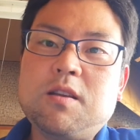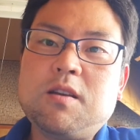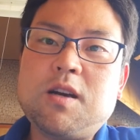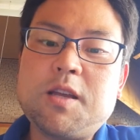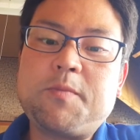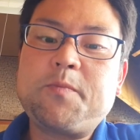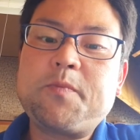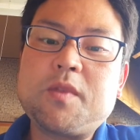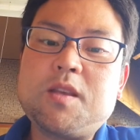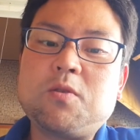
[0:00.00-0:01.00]
はい。
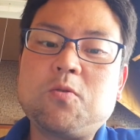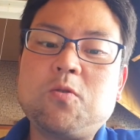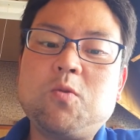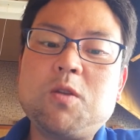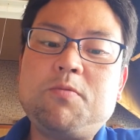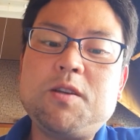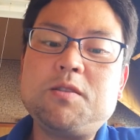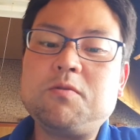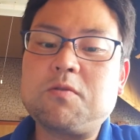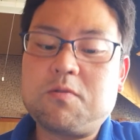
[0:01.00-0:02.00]
で、外ごもり
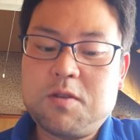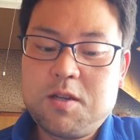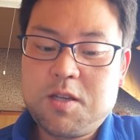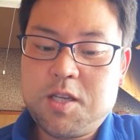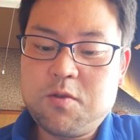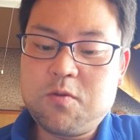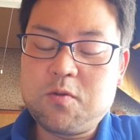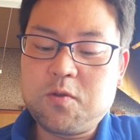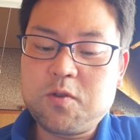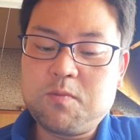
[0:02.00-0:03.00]
プレイスの機能
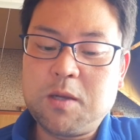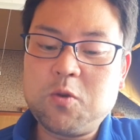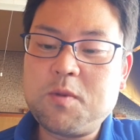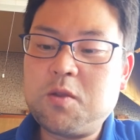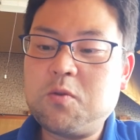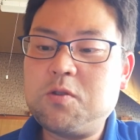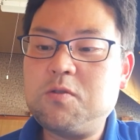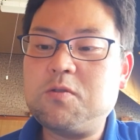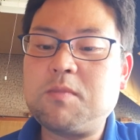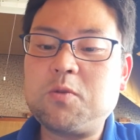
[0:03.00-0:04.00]
のまとめと
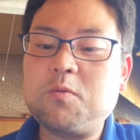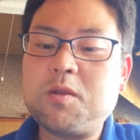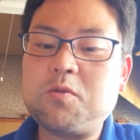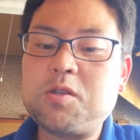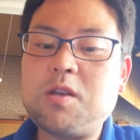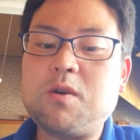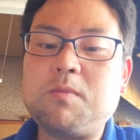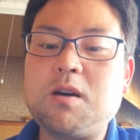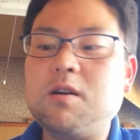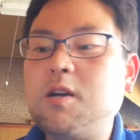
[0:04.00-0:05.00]
しては
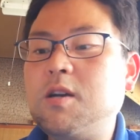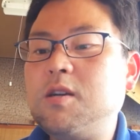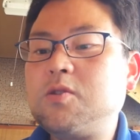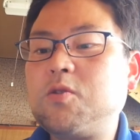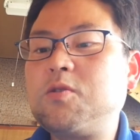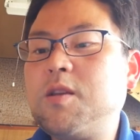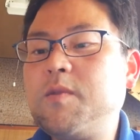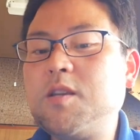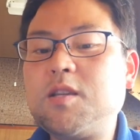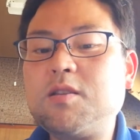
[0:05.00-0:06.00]
まあそういうね、
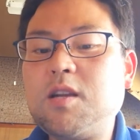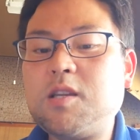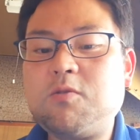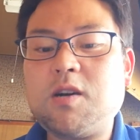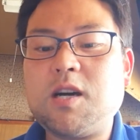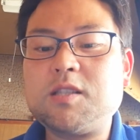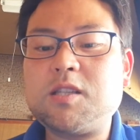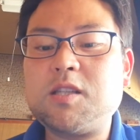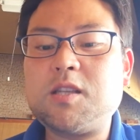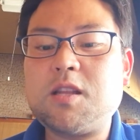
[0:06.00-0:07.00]
生きづらい人が安
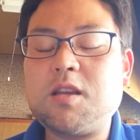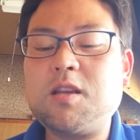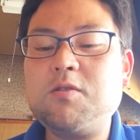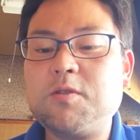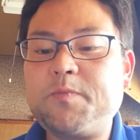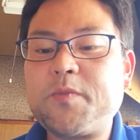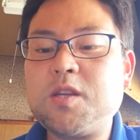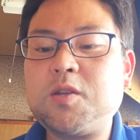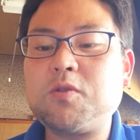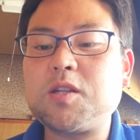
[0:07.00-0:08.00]
心してできる
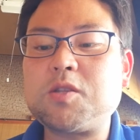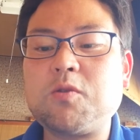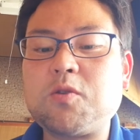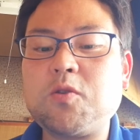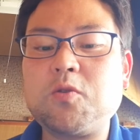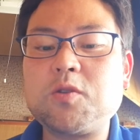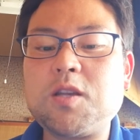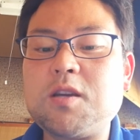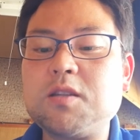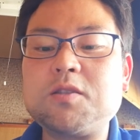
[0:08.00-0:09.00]
人たちと共同
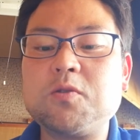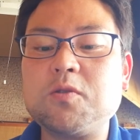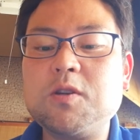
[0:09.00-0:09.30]
生活を